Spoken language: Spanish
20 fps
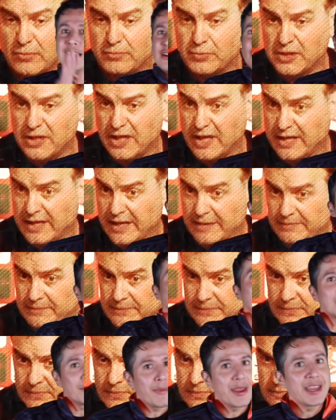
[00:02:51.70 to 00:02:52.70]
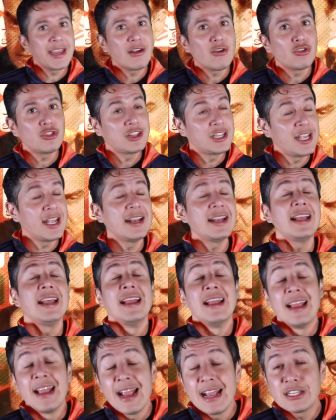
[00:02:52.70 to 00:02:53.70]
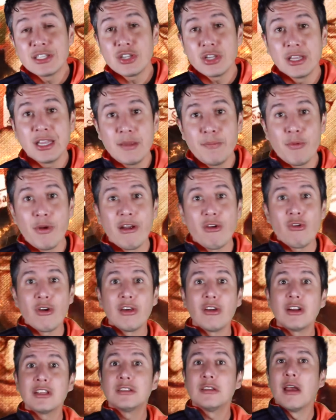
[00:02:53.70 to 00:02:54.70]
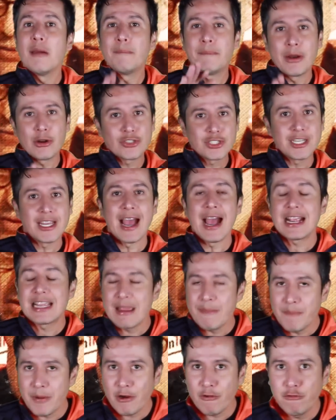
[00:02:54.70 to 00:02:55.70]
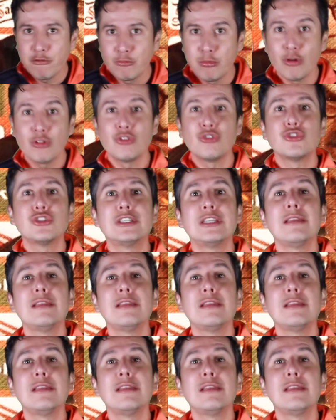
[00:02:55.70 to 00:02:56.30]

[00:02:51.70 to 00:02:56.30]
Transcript: No sabemos si México tiene ese tipo de jugadores. Pero sí, aquí en Perro Fútbol nos